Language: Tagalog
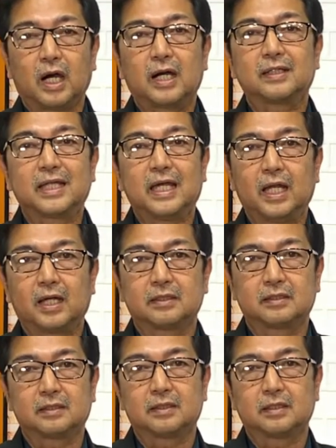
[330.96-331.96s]
ang
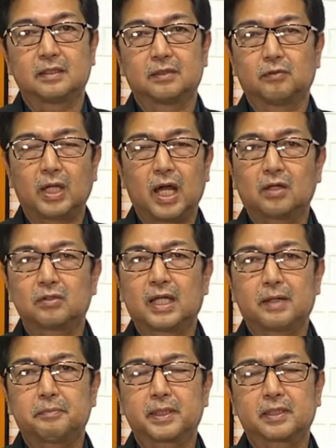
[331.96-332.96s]
dahilan. Wala akong
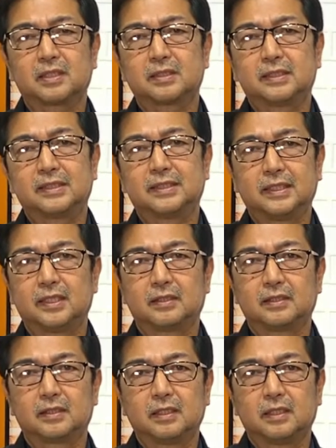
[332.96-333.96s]
dapat
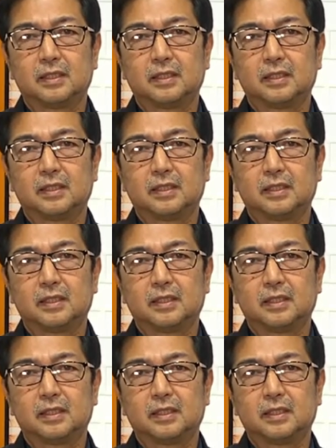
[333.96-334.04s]
sisihin.